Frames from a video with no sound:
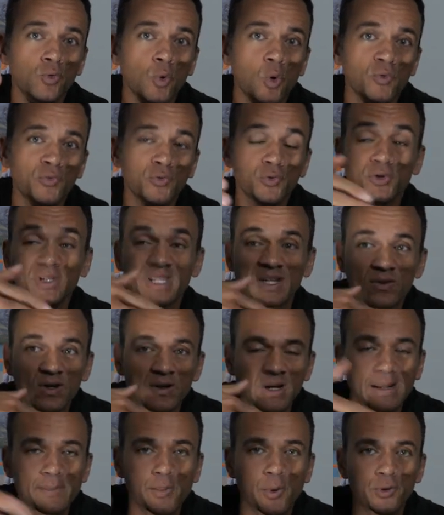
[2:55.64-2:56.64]
où on veut et
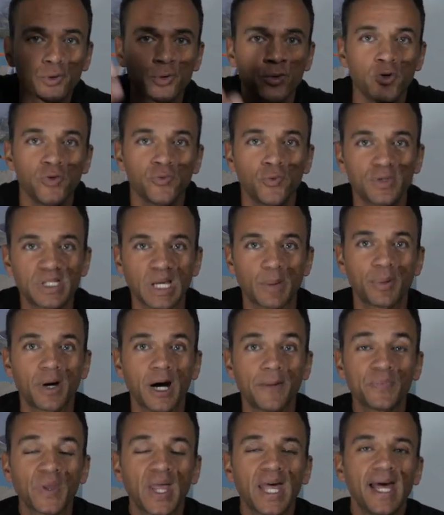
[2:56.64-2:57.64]
d'avoir vraiment une, vue
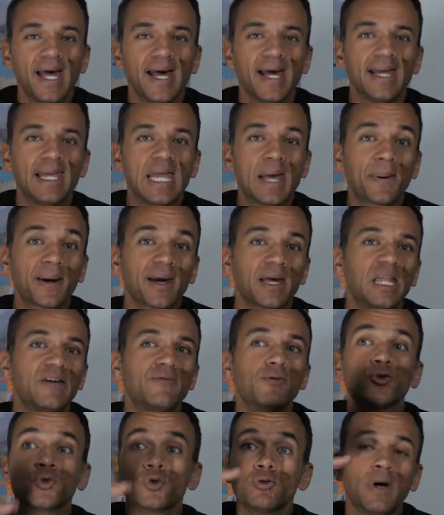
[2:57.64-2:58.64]
sympa. Et après, les
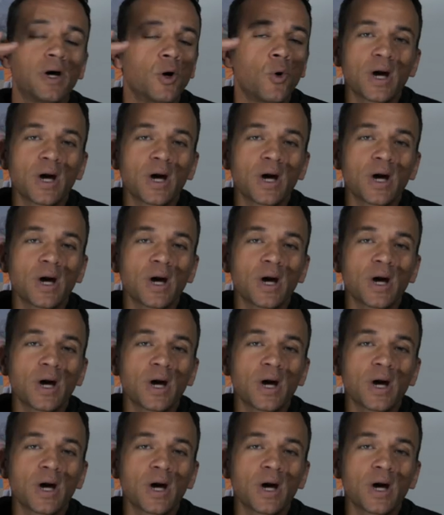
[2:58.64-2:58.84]
photos bah,